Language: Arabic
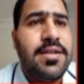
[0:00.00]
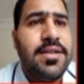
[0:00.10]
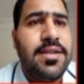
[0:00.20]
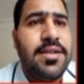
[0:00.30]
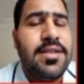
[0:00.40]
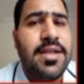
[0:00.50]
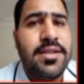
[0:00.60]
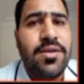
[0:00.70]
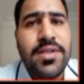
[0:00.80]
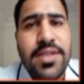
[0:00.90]
آه،
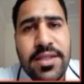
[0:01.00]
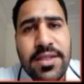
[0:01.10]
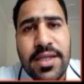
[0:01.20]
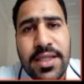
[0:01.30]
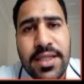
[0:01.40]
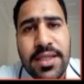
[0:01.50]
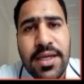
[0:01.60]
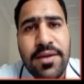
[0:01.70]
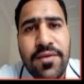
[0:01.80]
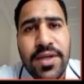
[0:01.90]
اثنان دونك ستة زائد
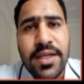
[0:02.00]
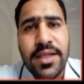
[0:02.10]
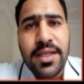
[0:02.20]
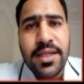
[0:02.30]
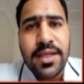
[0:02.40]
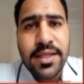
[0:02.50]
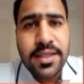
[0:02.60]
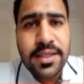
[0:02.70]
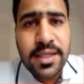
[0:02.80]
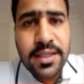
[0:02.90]
اثنان فهاد
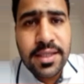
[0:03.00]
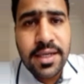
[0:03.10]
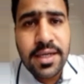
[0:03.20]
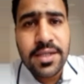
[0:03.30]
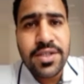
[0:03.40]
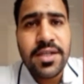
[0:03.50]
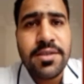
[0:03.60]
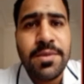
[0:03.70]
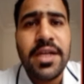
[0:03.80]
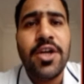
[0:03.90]
العددين العشرين
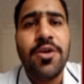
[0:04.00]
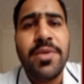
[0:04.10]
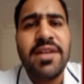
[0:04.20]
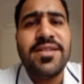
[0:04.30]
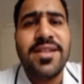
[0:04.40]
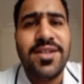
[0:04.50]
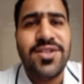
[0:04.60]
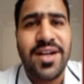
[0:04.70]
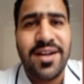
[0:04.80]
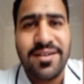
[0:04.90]
نسبيا لهما نفس
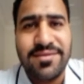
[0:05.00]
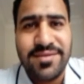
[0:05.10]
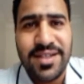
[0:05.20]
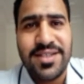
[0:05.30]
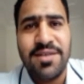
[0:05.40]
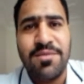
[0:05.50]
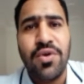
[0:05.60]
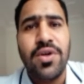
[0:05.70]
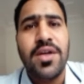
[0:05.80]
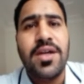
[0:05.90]
الإشارة آه، سي
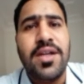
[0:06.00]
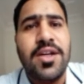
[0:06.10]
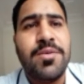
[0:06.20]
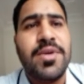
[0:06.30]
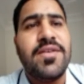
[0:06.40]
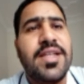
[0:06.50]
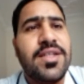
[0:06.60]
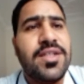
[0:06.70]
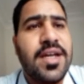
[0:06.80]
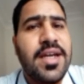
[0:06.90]
بون لهما نفس
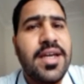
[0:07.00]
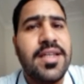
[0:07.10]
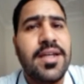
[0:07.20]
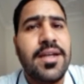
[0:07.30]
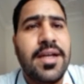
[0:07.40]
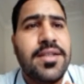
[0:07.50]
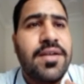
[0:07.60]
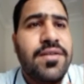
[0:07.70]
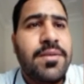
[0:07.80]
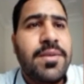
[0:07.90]
الإشارة إذا
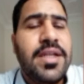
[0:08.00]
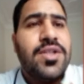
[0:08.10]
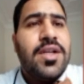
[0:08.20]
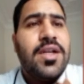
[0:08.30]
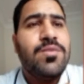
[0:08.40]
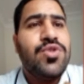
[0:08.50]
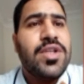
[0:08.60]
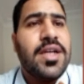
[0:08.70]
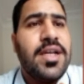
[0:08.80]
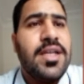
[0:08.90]
نحتفظ بالإشارة
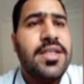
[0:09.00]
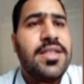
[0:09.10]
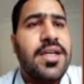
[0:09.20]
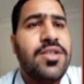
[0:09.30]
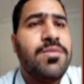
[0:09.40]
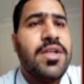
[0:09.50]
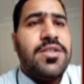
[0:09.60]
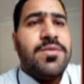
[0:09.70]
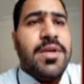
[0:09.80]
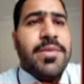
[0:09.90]
المشتركة اللي هي زائد ثم
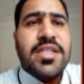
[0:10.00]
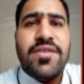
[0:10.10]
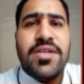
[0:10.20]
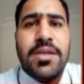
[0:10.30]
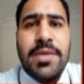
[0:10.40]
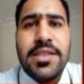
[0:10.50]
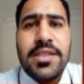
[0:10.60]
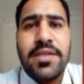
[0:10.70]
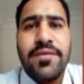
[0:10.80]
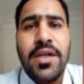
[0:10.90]
نجمع مسافتين مع
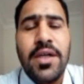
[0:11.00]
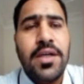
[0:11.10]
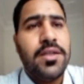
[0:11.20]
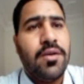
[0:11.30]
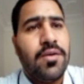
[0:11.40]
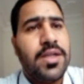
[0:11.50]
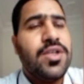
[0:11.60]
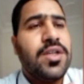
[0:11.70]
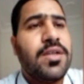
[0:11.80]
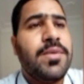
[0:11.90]
الصفر دونك
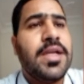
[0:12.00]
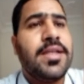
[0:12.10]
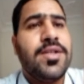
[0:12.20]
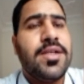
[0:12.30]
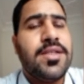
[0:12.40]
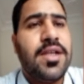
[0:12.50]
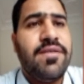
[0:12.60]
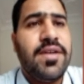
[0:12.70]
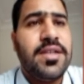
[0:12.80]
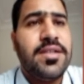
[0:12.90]
هادشي خدمنا ديجا السنه
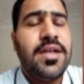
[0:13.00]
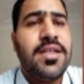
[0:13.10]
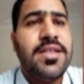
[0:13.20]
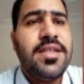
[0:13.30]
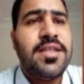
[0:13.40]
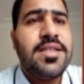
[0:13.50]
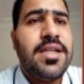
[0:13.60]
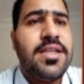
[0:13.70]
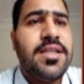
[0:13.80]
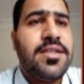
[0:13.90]
الفائته اذا 6
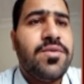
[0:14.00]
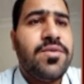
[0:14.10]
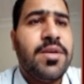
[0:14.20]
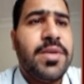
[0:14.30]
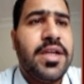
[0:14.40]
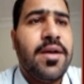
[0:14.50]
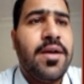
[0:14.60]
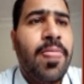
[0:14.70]
زائد 2 تساوي 8